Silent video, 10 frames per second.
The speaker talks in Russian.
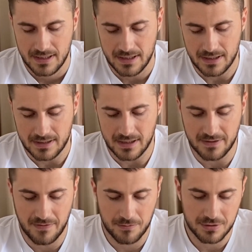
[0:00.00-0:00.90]
И как
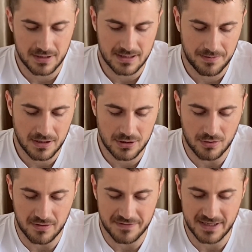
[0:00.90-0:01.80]
вы можете заметить,
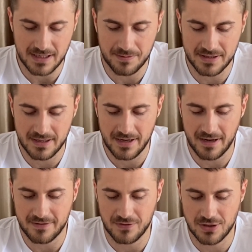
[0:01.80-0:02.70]
что на все комментарии
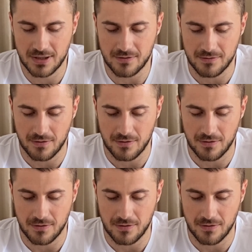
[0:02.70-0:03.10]
отвечаю.